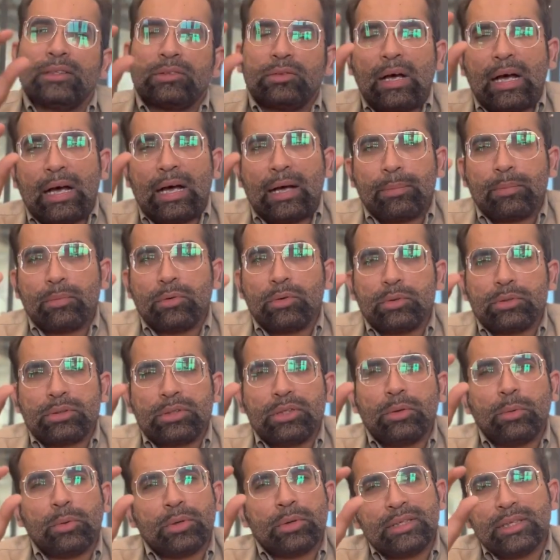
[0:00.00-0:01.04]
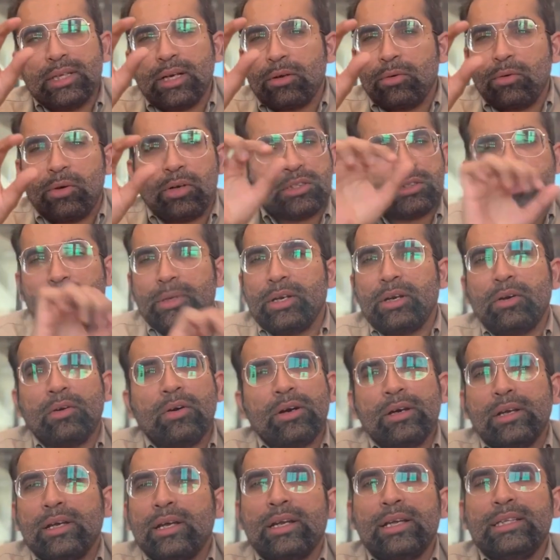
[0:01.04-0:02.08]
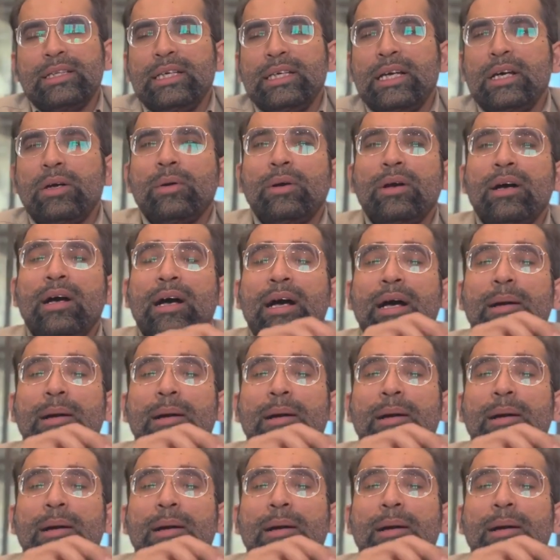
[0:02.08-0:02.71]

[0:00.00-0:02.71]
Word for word: तो आपको उसने ओरिजिनल कॉस्ट पे रिकॉर्ड करके दिया होगा